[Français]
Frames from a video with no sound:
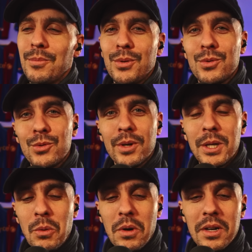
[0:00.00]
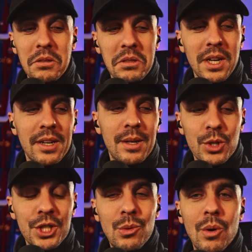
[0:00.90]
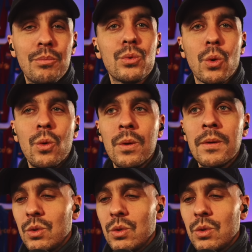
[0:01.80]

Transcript: on peut toujours y croire, j'en sais rien. Moi, j'y crois plus trop.